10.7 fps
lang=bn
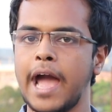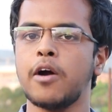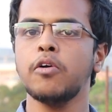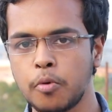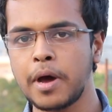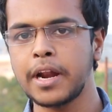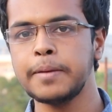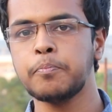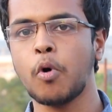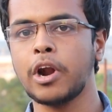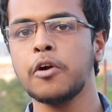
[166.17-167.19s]
এখন তোমার এই
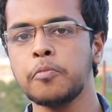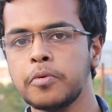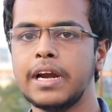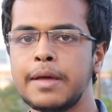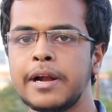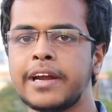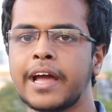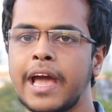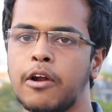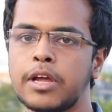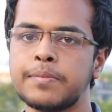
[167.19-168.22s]
পড়ার লেভেলটাকে
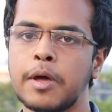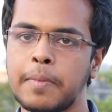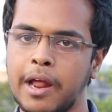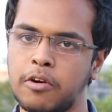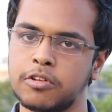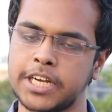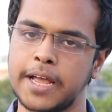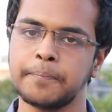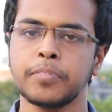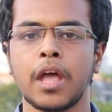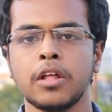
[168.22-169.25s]
আরও কীভাবে বাড়ানো যায়
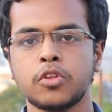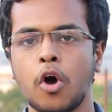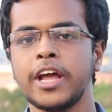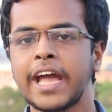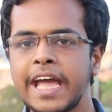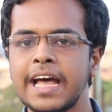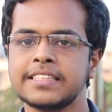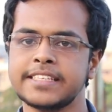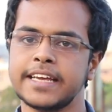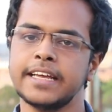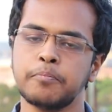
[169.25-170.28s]
তো অনেকেই
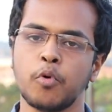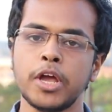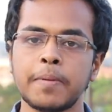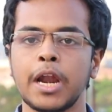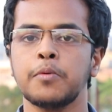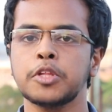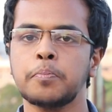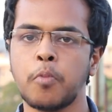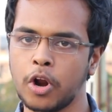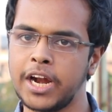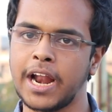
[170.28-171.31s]
আছে বই ভালো মতো
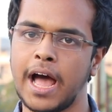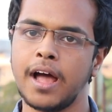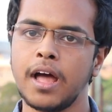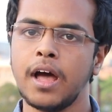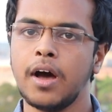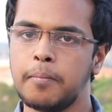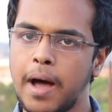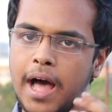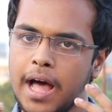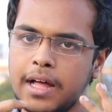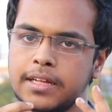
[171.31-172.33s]
পড়ে না
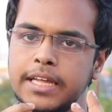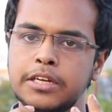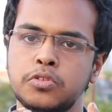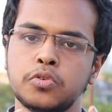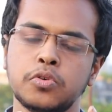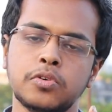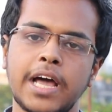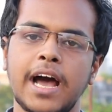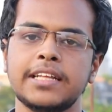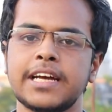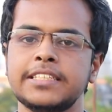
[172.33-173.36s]
বা একটু
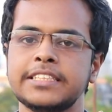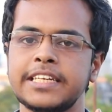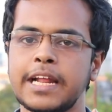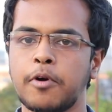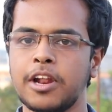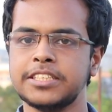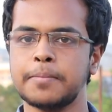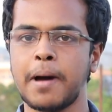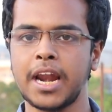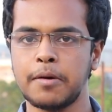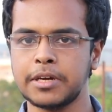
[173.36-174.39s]
দেখা যায় যে যেটা বলে যে
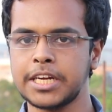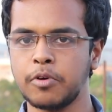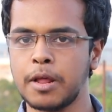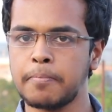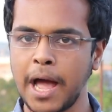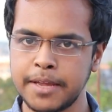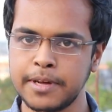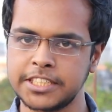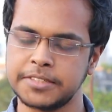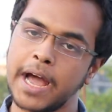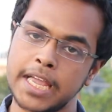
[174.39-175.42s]
বাংলা ভাষায় বলে
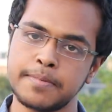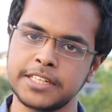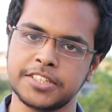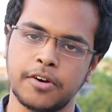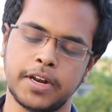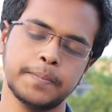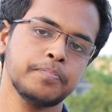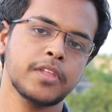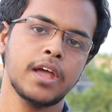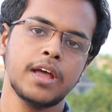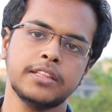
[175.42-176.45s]
ফাঁকিবাজি ফাঁকিবাজি করে
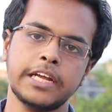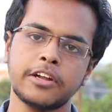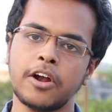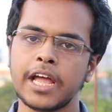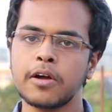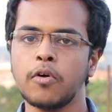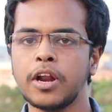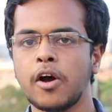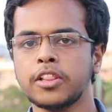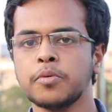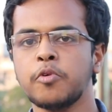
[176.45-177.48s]
তো এটা অনেকে করে
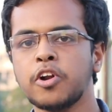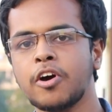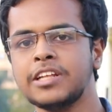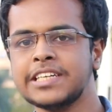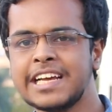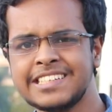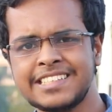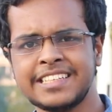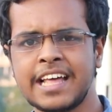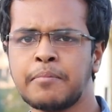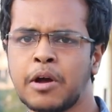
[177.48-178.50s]
হয়তো মনে করে যে
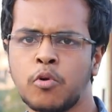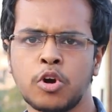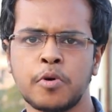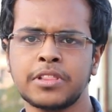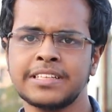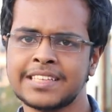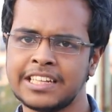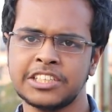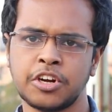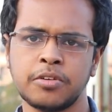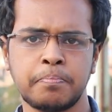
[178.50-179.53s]
এইচএসসিতে আমরা কোনো মতে
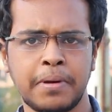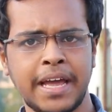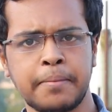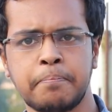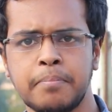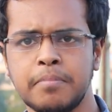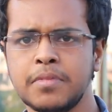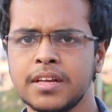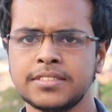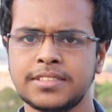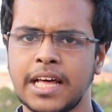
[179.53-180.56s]
সাজেশন পেয়ে
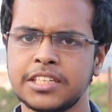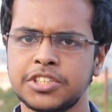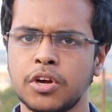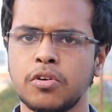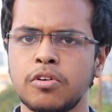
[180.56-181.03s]
সাজেশন